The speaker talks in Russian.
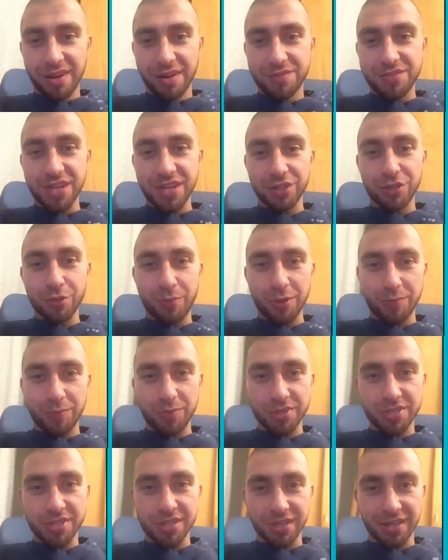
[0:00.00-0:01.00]
Все, кто
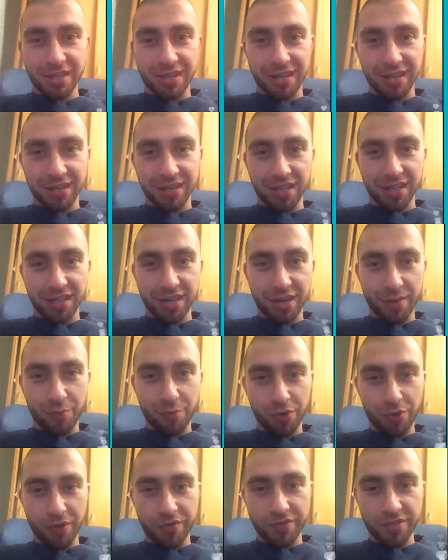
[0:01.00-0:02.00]
подписан на канал
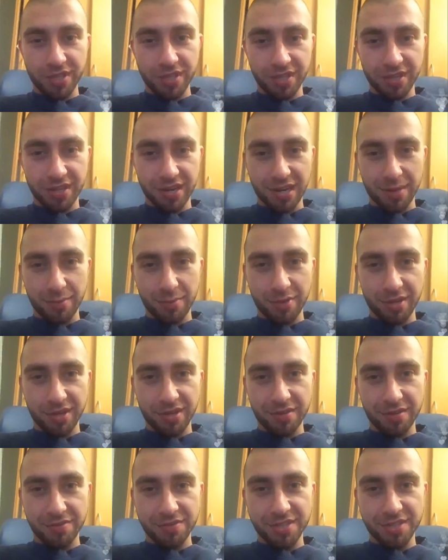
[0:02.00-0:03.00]
Хрипой в
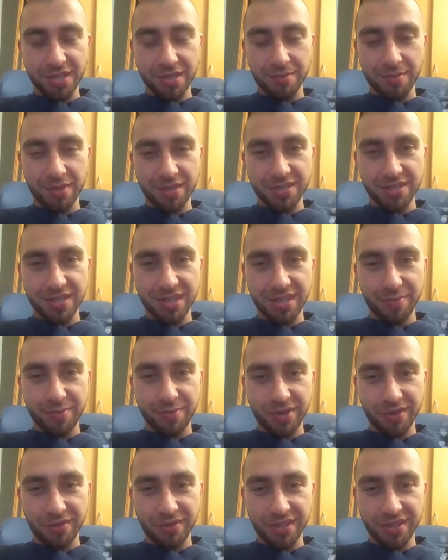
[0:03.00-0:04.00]
Телеграме, всем отдельный
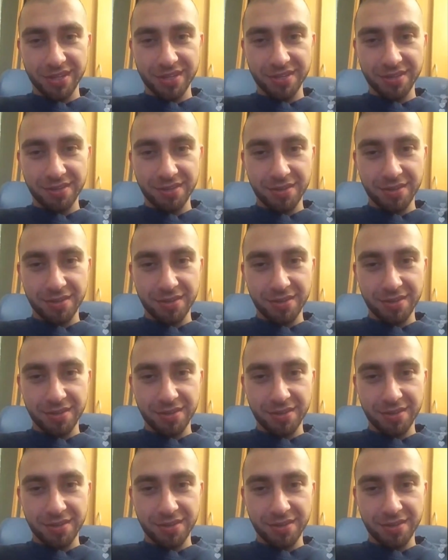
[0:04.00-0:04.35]
привет.